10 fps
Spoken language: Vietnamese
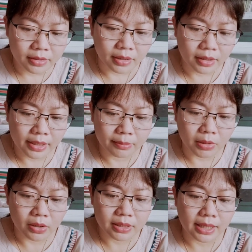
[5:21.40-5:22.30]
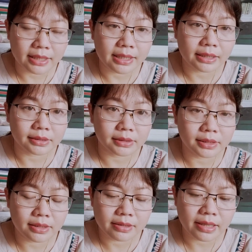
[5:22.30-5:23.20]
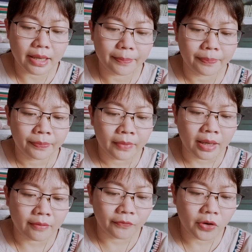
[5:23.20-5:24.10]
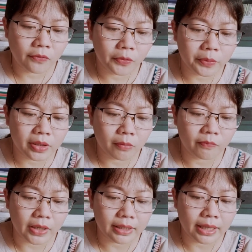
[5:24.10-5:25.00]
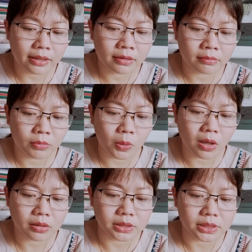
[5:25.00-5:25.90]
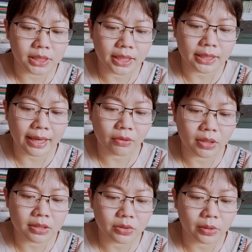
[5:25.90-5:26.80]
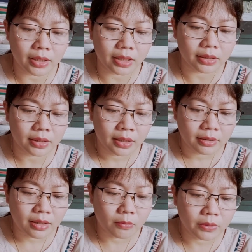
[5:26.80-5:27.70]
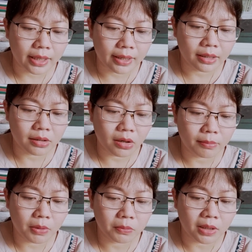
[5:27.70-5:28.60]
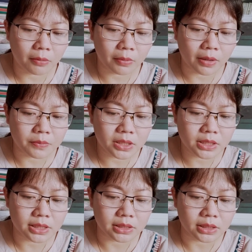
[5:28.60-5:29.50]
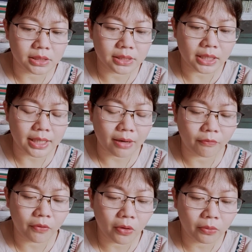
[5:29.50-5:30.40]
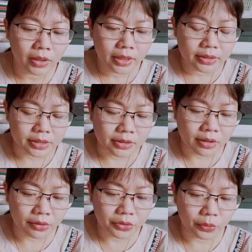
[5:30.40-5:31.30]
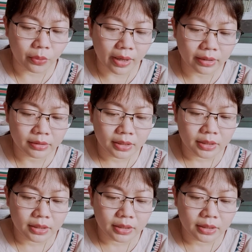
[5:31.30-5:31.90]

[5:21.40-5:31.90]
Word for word: Chỉnh liền bỏ chày ra cửa đứng xem, hàng phố phút chốc vắng ngắt, một con ngựa tía cao lớn xuất hiện, thông thả gõ móng còng cọc trên đường như đi dạo phố. Chỉnh hỏi chủ quán,